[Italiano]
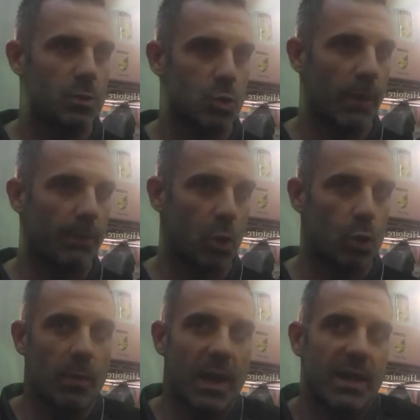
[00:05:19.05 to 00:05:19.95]
sui
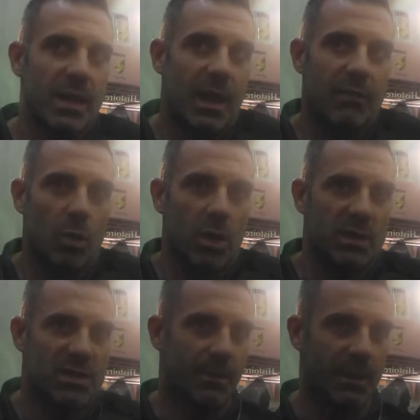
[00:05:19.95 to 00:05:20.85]
rapporti umani e voi
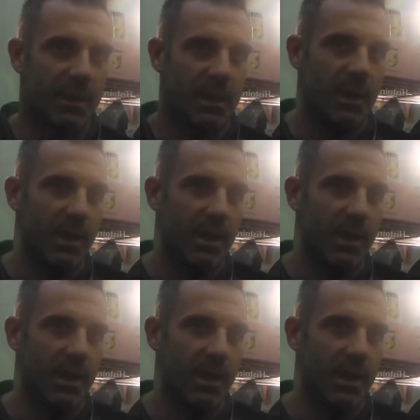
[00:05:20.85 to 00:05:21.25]
sapete,